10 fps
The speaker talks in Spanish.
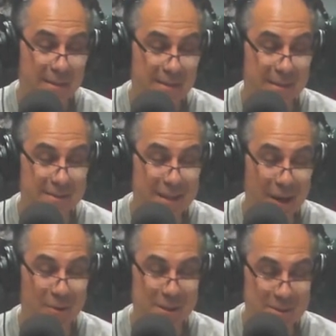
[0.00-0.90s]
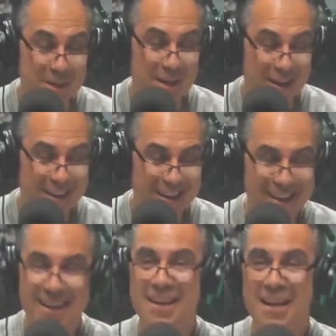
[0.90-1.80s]
a Santiago de Chile
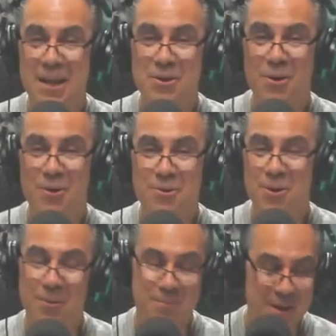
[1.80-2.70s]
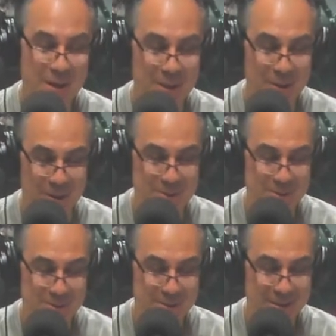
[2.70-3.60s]
en el año
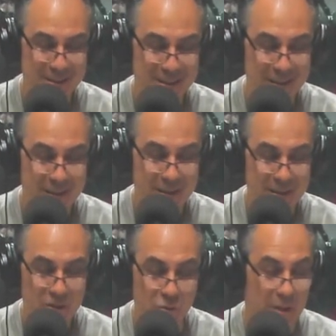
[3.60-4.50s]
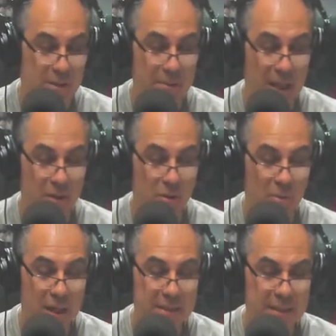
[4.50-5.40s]
2002. Su actividad como
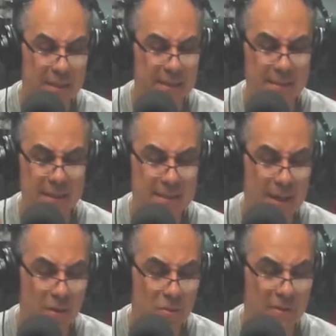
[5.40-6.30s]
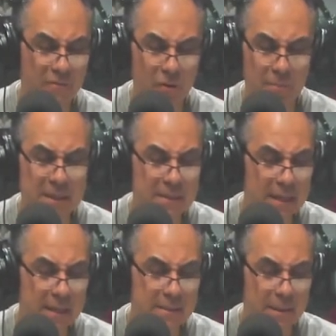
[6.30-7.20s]
cantante se desarrolla en forma
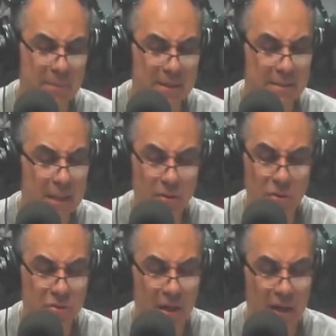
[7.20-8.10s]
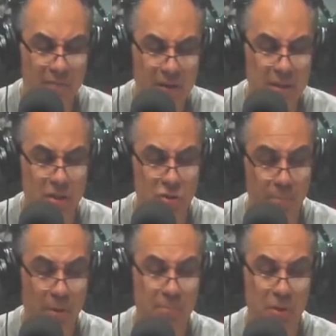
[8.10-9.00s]
intensa, presentándose al frente de su
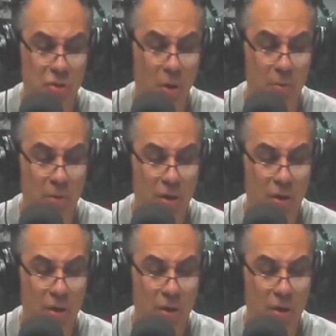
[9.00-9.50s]
propio show,